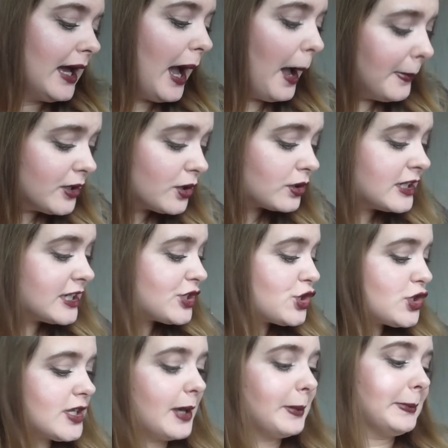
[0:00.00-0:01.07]
aber noch nicht
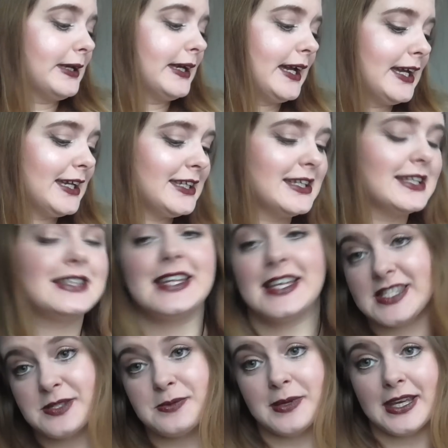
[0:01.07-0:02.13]
zusammengerechnet.
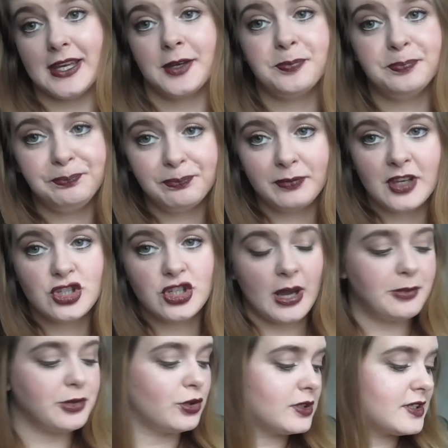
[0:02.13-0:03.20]
Deswegen
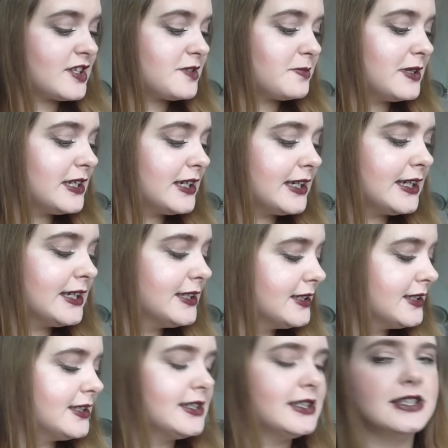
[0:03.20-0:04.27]
schreibe ich euch das wieder
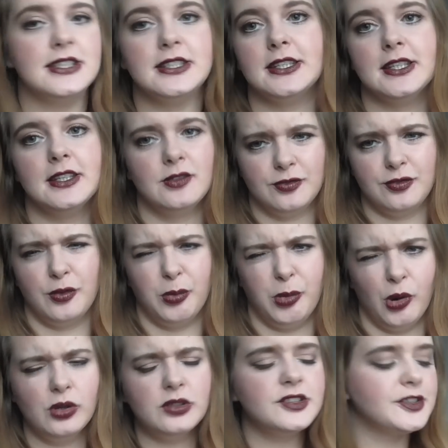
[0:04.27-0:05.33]
in die
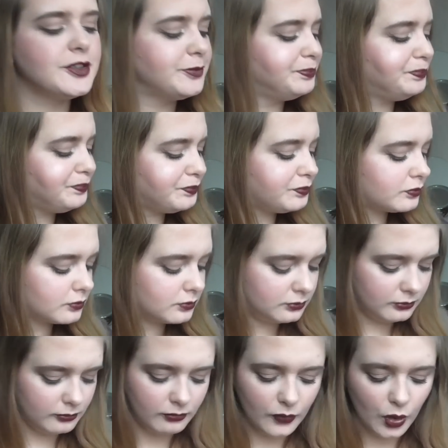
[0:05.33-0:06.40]
Infobox.
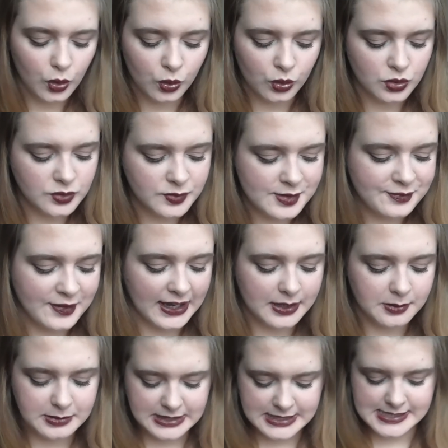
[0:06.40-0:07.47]
Und wir
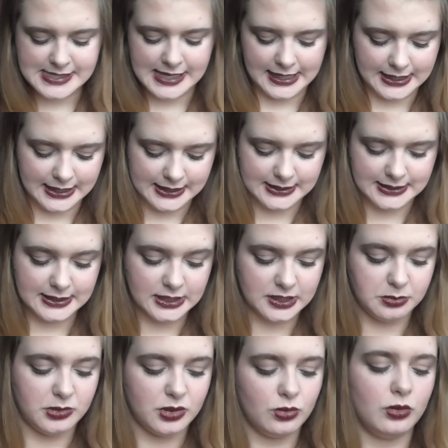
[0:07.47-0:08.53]
fangen mit den Sachen an, die ich
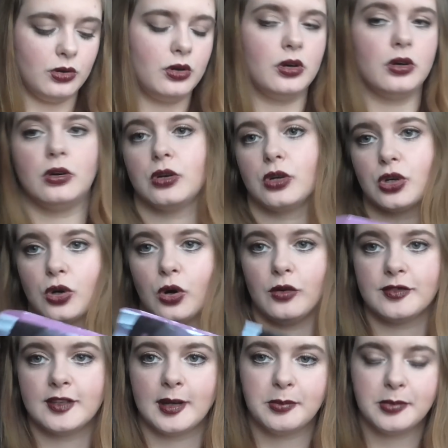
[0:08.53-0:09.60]
mir noch äh,
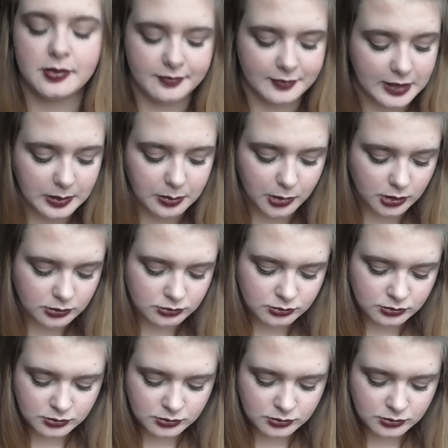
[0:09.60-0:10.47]
gekauft habe, wie immer.